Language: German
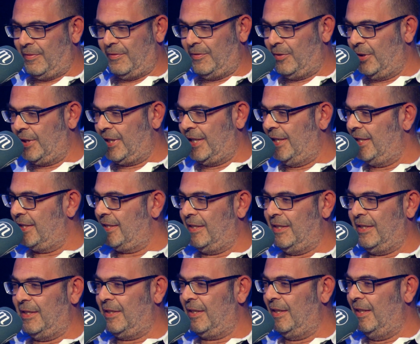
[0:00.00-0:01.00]

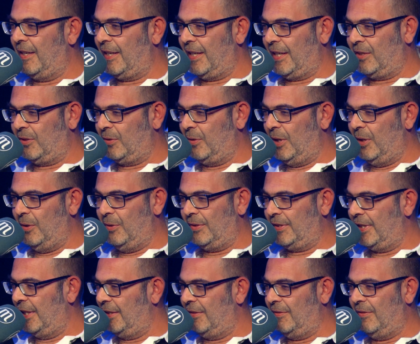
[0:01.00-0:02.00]
Vollgaser Rektor
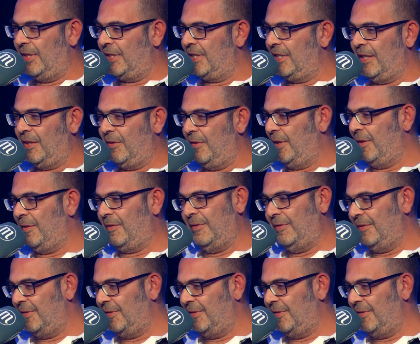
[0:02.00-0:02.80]
und dann war es irgendwie,